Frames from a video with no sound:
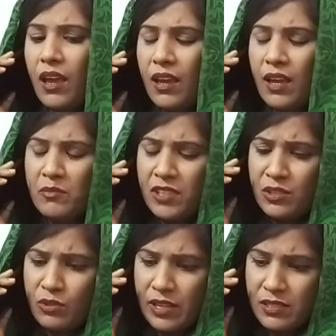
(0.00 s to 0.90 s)
হ্যাঁ আমি
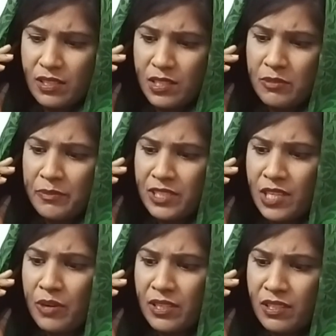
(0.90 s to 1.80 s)
এই তো আছি যেভাবে
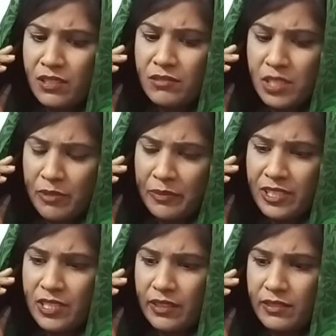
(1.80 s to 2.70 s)
যাওয়ার দিন
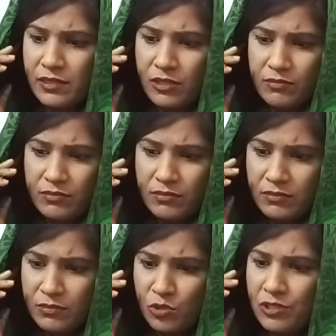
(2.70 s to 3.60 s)
সেভাবেই যাইতেছে
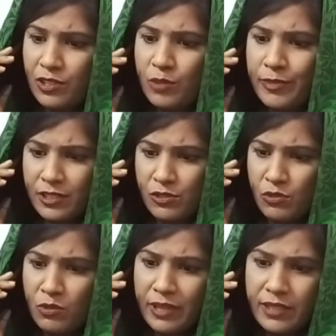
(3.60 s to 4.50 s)
বুঝতেই তো
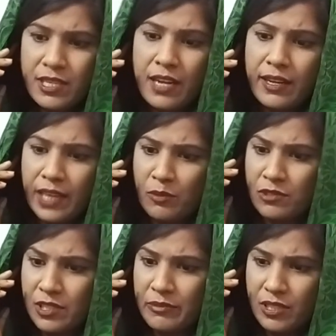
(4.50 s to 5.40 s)
পারতেছো তোমাকে ছাড়া আর
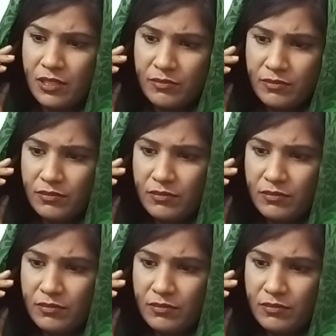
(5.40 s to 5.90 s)
কেমন যাবে দিন